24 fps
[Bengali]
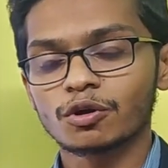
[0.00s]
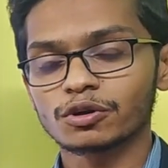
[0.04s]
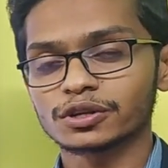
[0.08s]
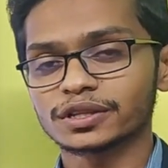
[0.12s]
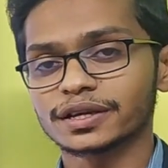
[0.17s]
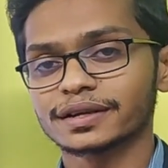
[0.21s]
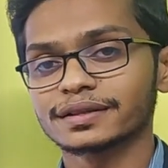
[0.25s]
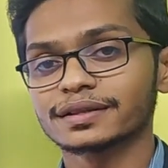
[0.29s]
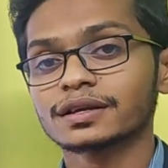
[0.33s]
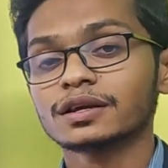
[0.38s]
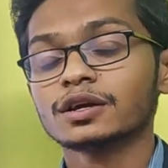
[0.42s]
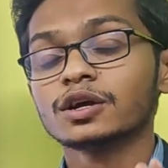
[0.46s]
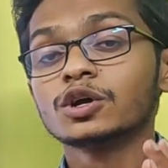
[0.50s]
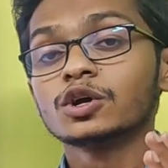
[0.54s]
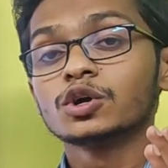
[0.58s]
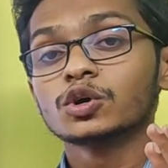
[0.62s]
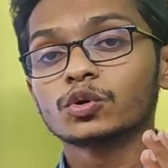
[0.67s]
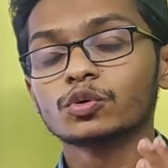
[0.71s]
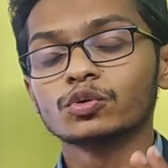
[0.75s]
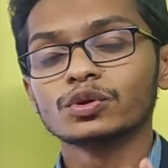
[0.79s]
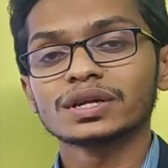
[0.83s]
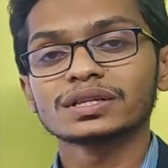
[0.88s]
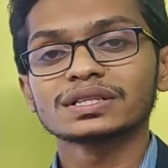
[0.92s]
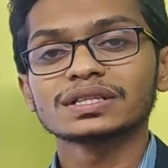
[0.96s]
অর্থাৎ
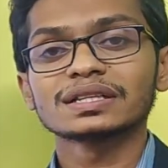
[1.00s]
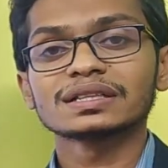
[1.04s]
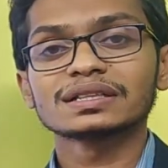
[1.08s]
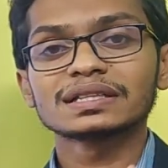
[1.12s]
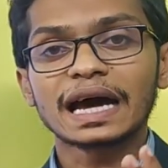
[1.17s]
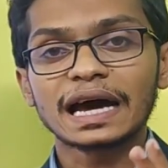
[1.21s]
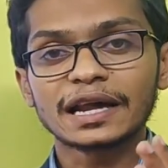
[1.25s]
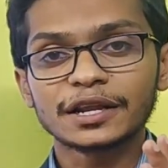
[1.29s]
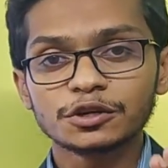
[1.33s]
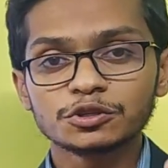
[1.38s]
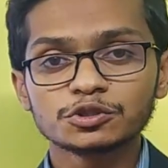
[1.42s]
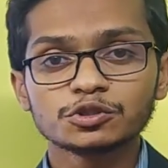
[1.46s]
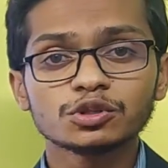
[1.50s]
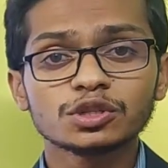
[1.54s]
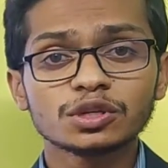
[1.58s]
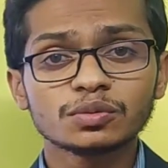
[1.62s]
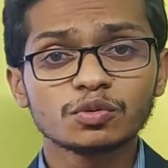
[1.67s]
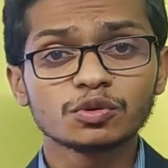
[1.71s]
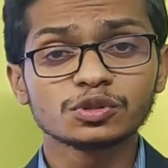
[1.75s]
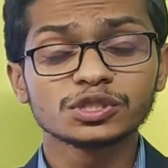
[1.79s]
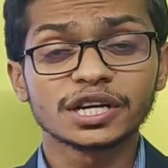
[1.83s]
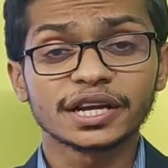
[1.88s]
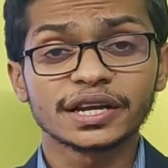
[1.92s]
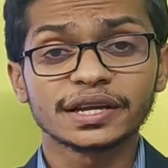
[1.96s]
কোনো একটা তারিখ যদি
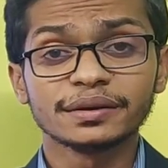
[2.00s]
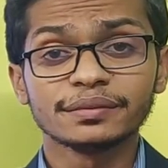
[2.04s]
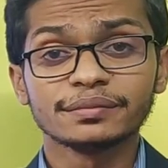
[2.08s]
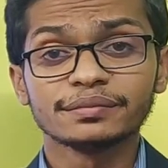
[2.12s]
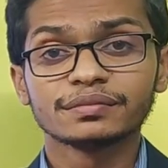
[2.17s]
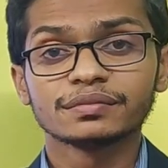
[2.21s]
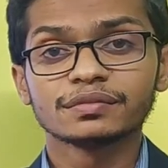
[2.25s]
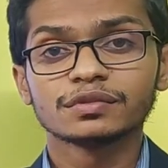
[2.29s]
বোঝাই